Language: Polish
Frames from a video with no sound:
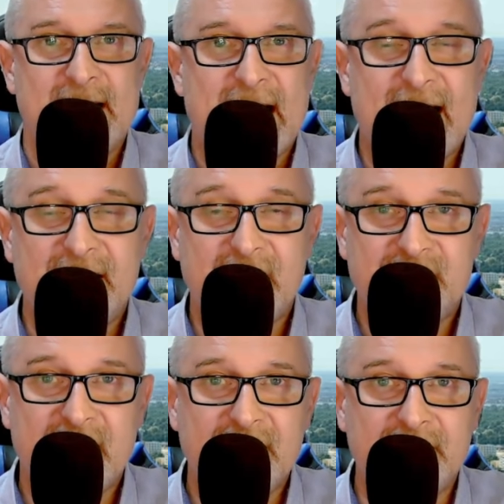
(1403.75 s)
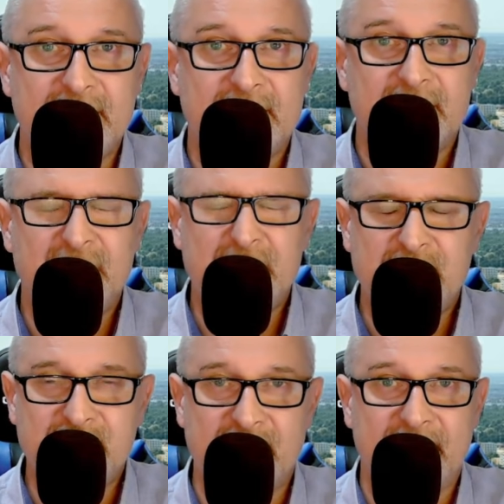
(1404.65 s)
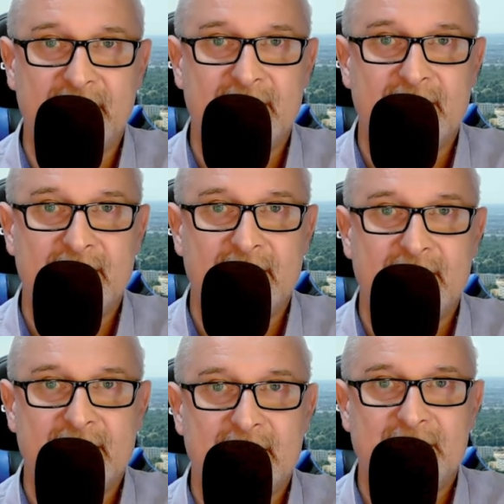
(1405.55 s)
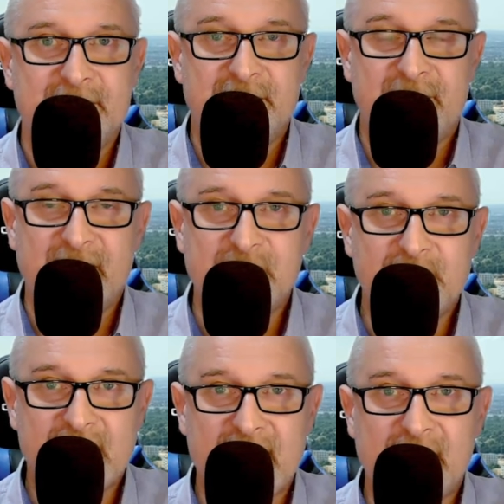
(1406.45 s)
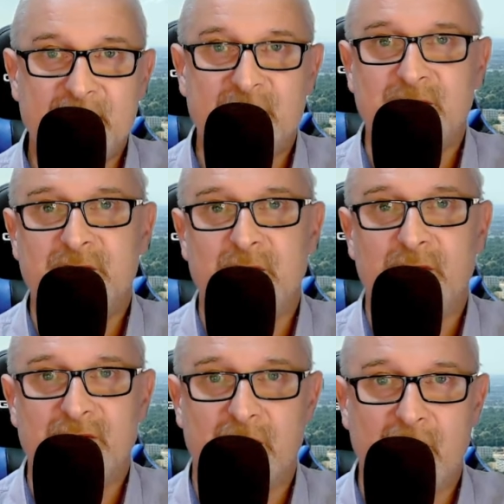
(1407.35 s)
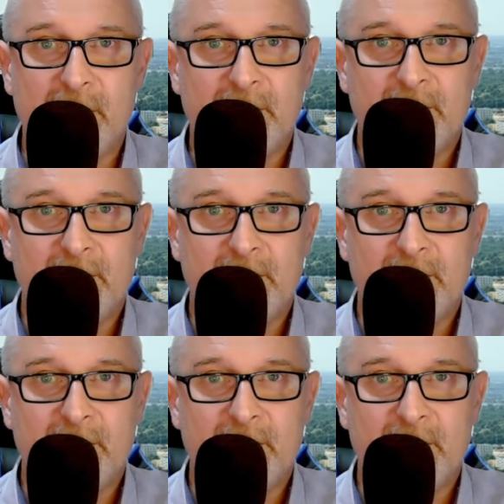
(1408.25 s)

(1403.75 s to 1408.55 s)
Ale jeżeli widzicie, że waszym krajem rządzi oszołom,